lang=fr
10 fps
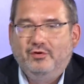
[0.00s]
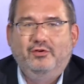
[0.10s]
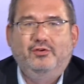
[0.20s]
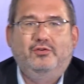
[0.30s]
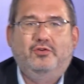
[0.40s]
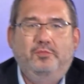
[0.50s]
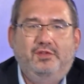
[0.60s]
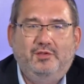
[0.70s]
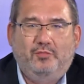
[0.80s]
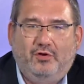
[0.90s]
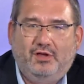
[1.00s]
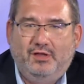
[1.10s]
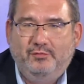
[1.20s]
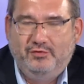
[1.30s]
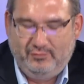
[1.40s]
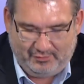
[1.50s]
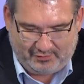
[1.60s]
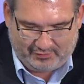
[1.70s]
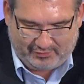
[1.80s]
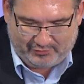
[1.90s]
le comité de programme du,
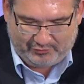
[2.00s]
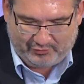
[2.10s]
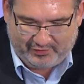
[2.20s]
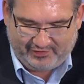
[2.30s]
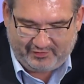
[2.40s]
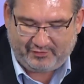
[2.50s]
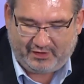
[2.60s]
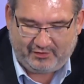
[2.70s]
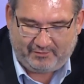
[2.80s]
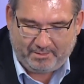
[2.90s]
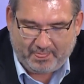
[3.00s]
euh, CLISIF. Alors,